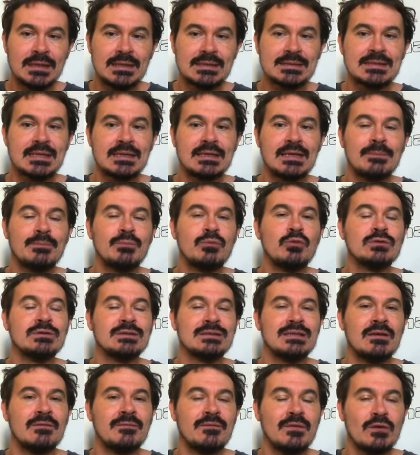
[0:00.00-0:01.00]
Ça n'a
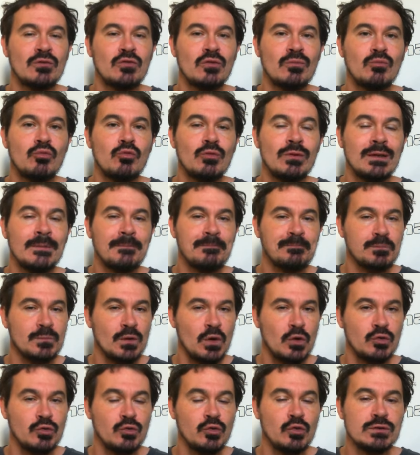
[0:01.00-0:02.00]
plus été fait depuis
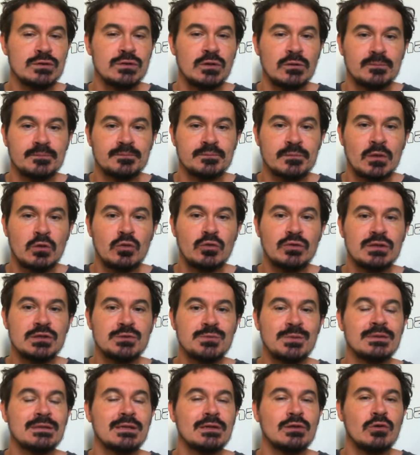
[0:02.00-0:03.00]
deux ans, le
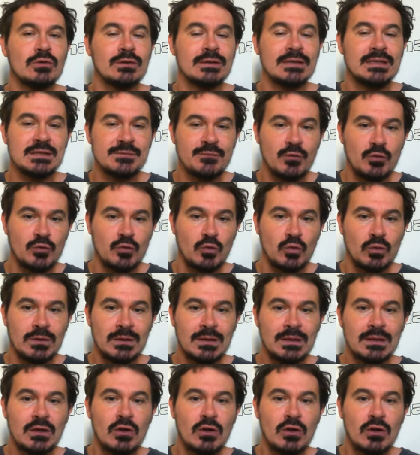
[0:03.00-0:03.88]
18 Yankees Photo.